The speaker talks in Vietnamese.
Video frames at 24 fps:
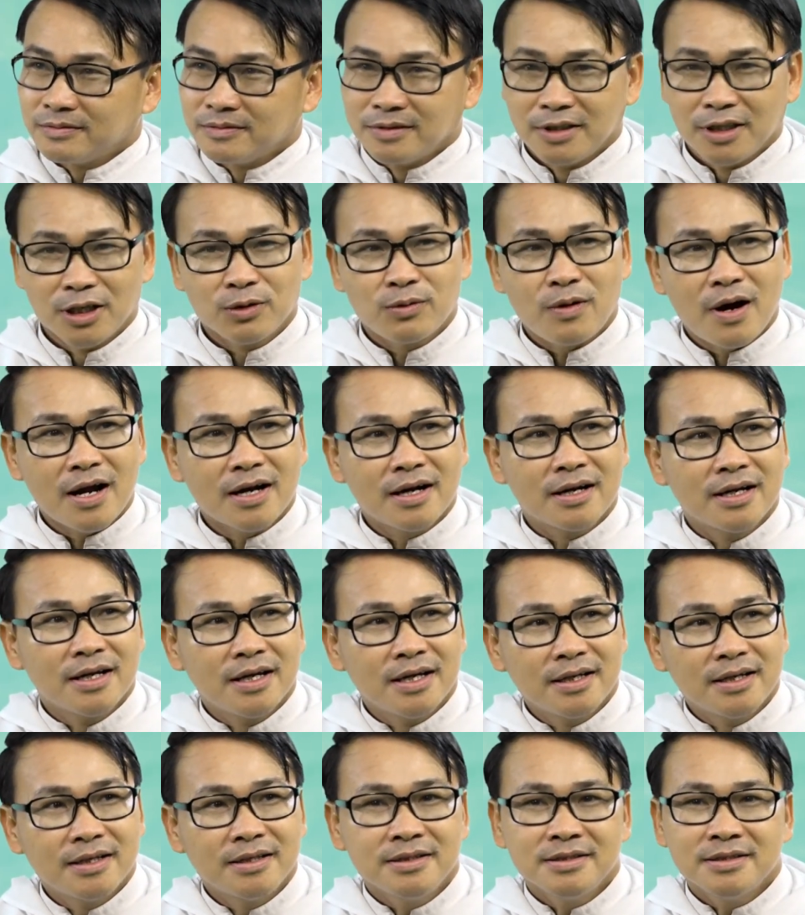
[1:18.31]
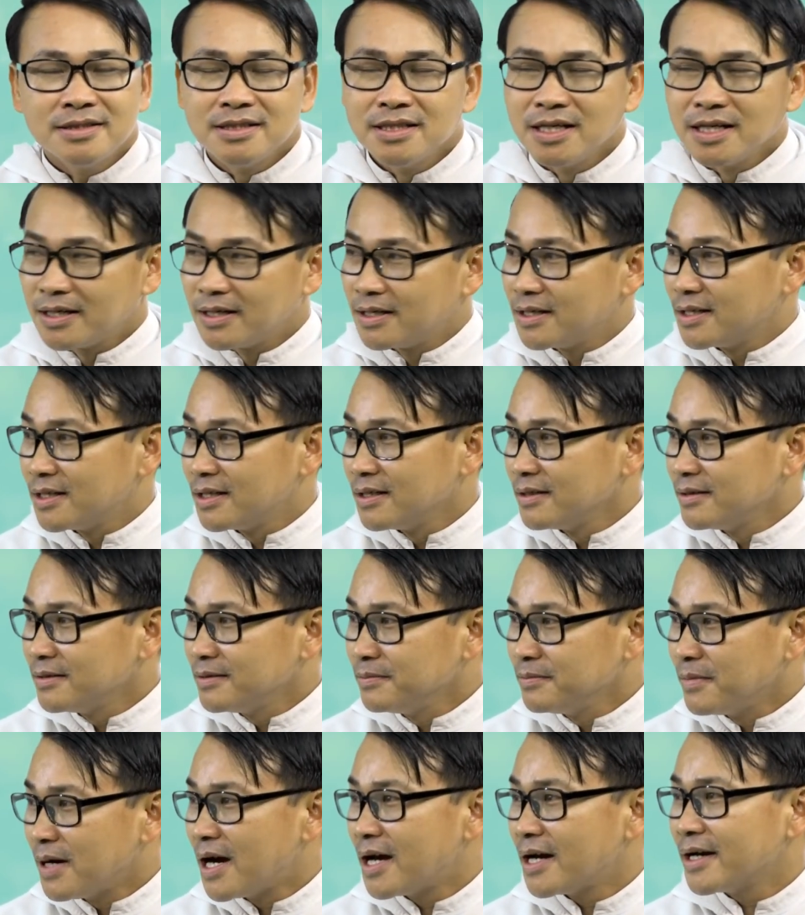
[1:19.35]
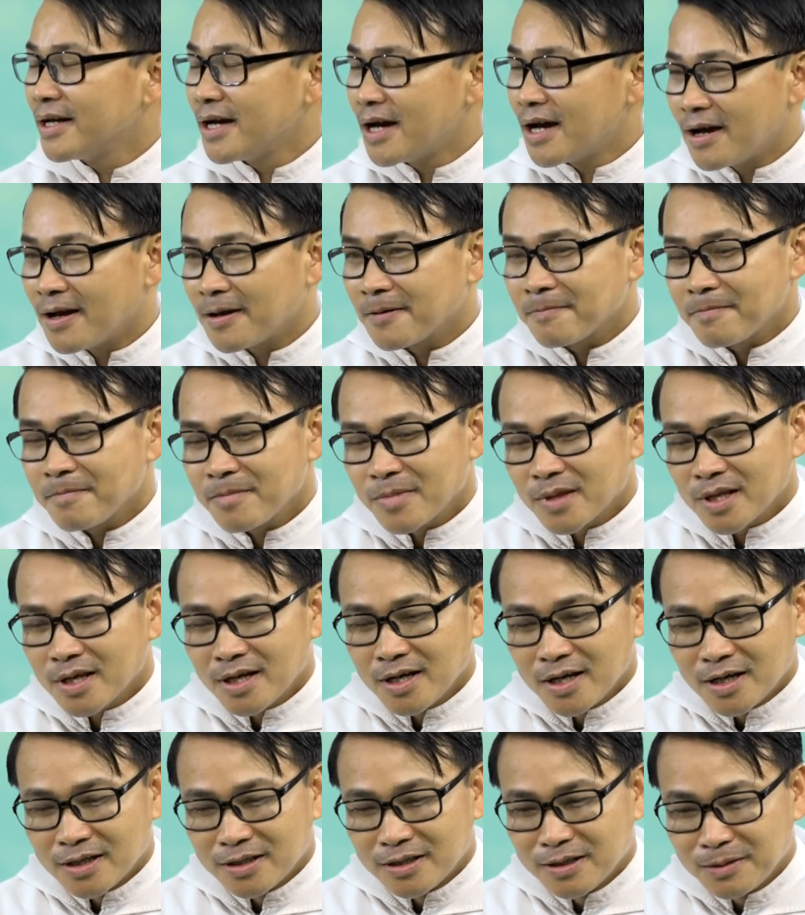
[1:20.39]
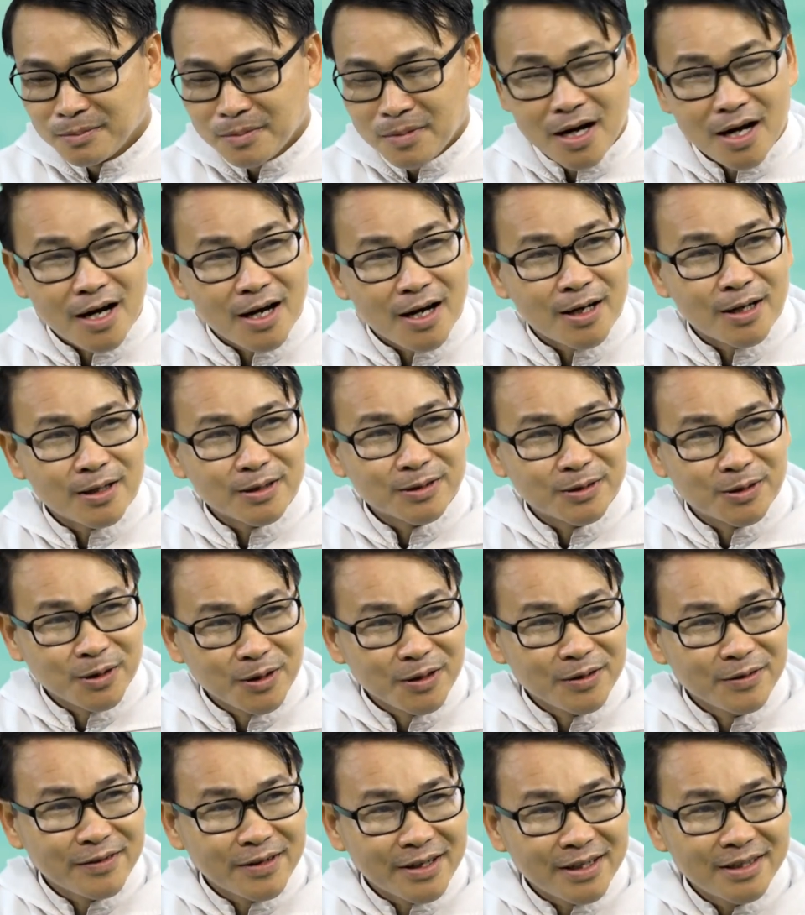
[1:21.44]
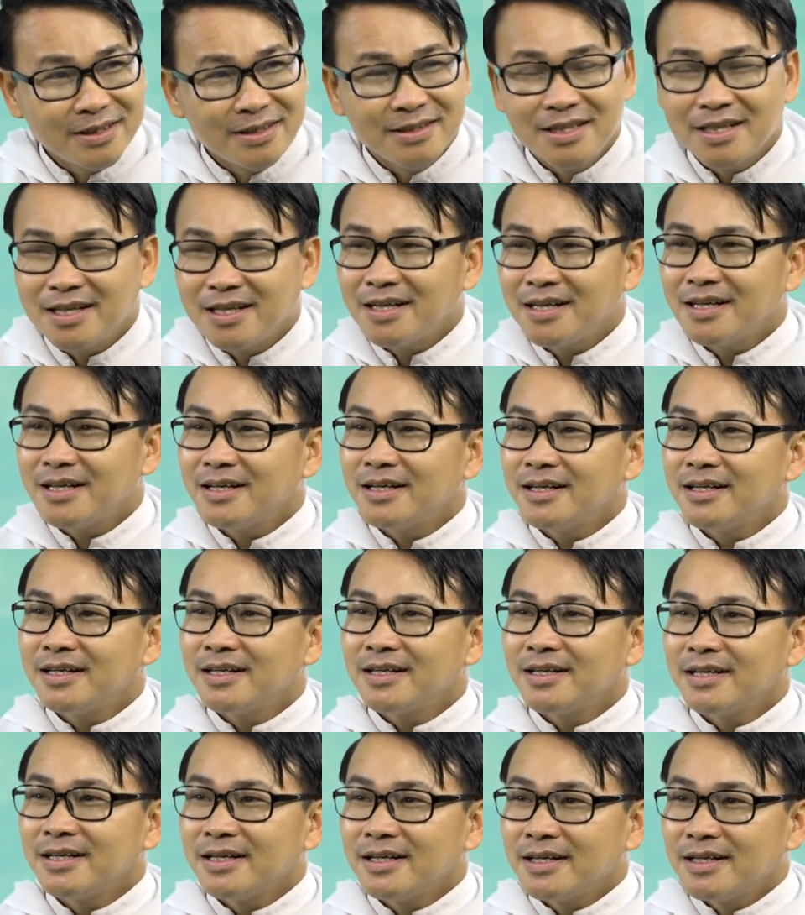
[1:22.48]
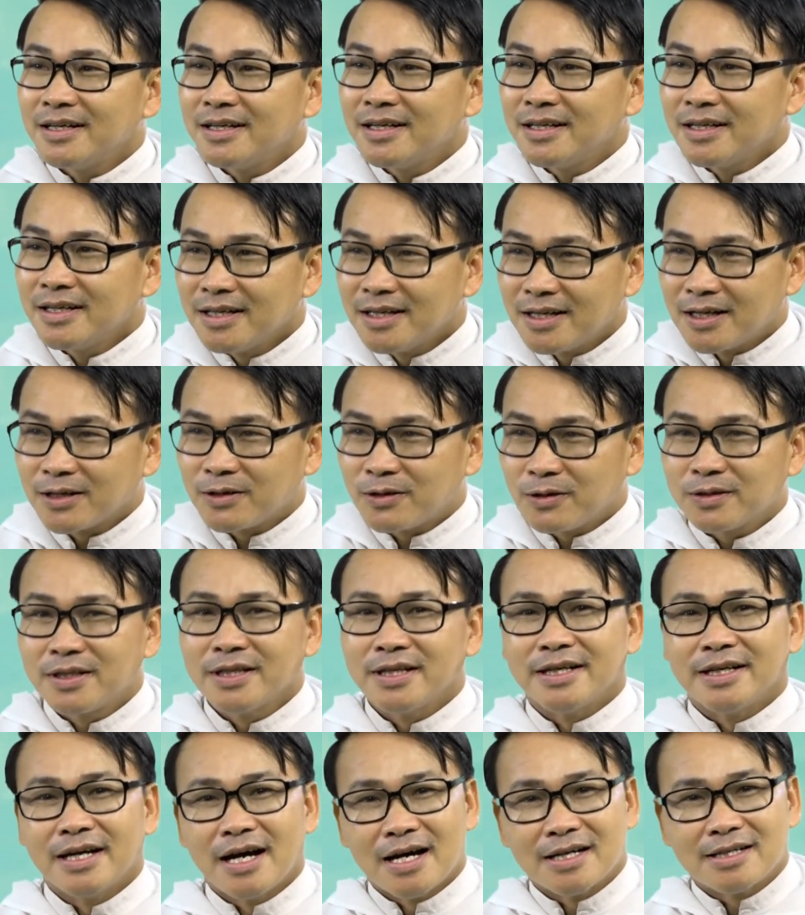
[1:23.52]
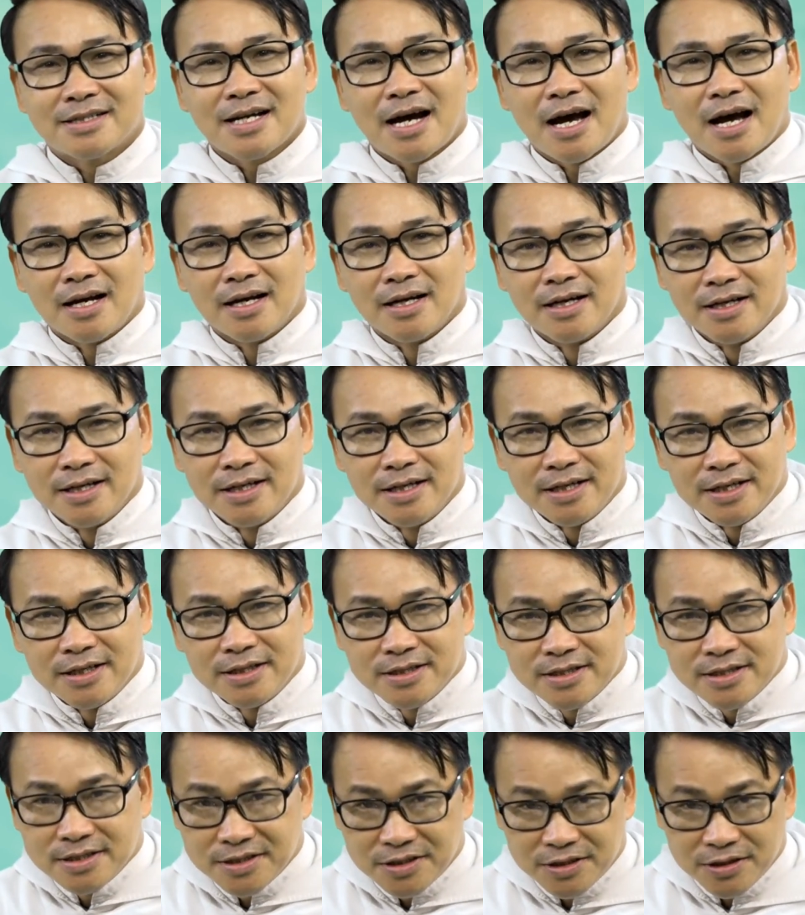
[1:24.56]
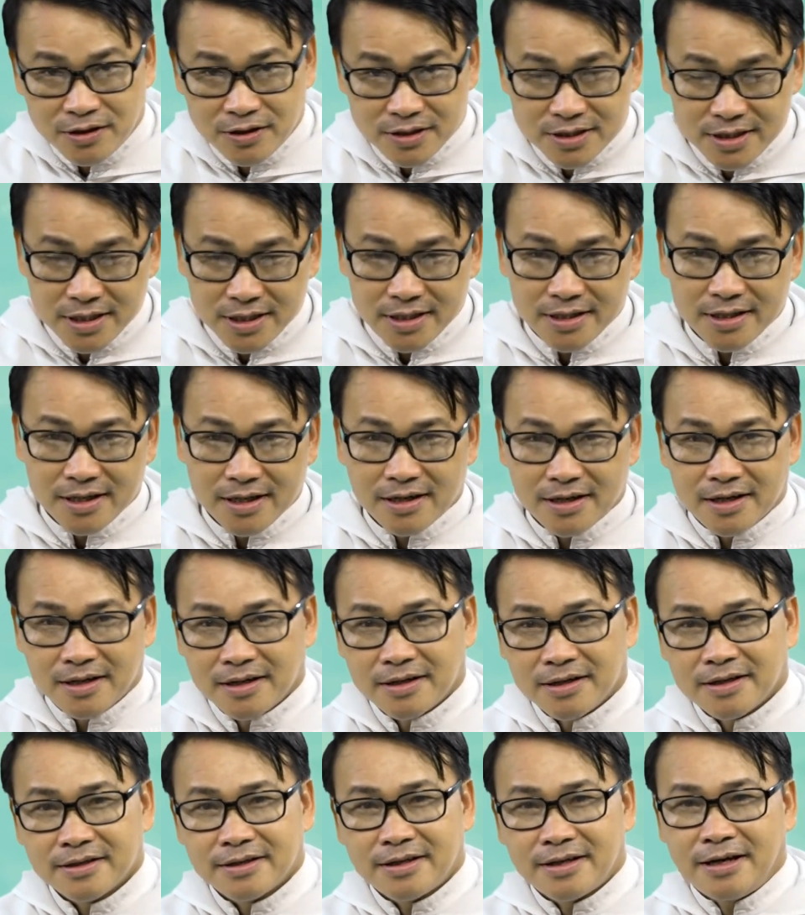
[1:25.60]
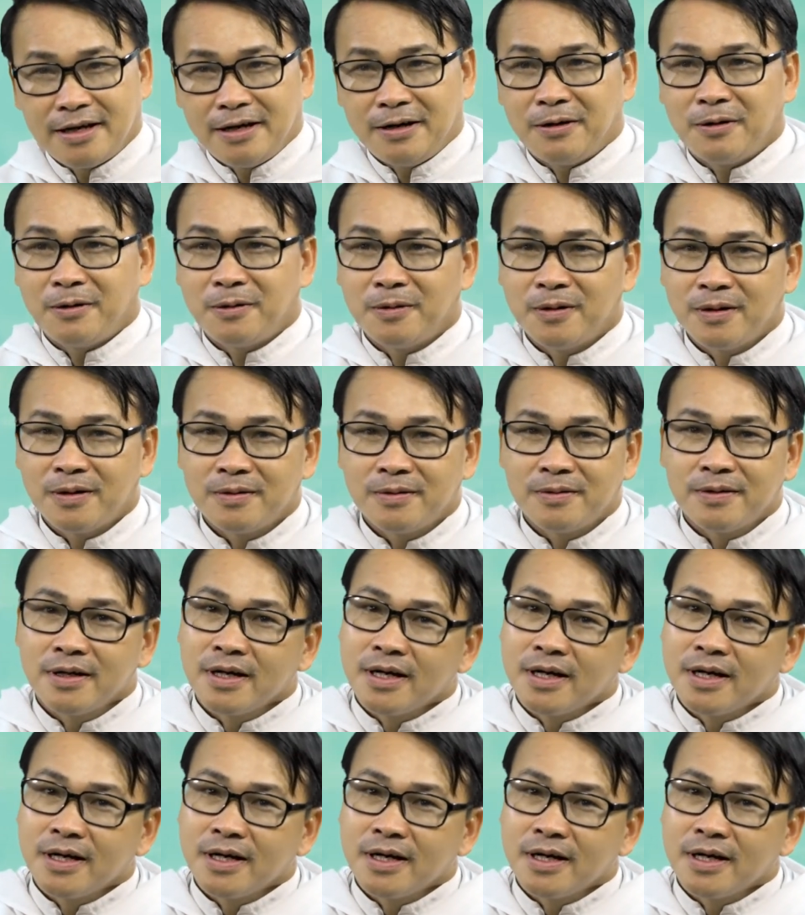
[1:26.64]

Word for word: liên quan đến Đức Maria. Nhưng mà tôi vẫn ờ, có thể à, trả lời cho chị theo